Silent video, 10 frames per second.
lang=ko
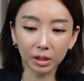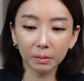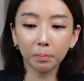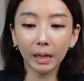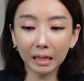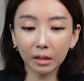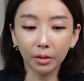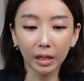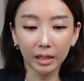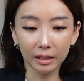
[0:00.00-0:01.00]

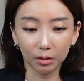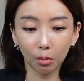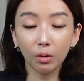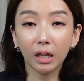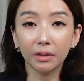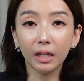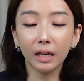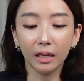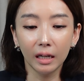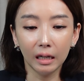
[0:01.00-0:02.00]
18년
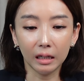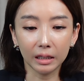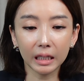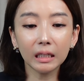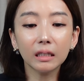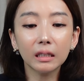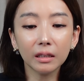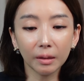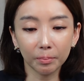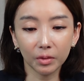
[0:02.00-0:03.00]
동안에 어,
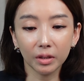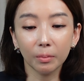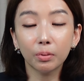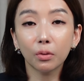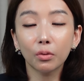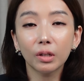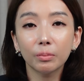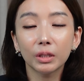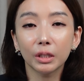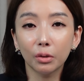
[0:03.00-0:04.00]
킹크랩 등의
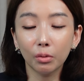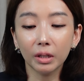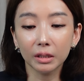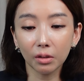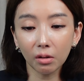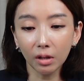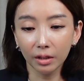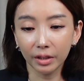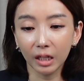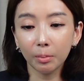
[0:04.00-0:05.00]
프로그램을 이용해서
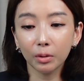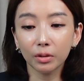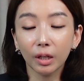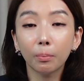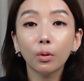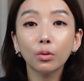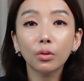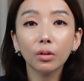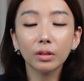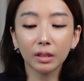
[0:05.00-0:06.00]
네이버 등의
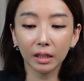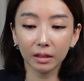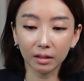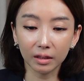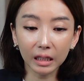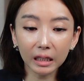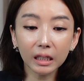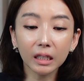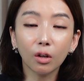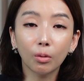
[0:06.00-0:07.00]
포털 사이트,
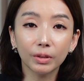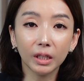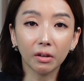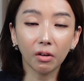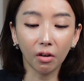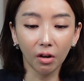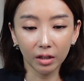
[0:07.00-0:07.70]
인기 검색어,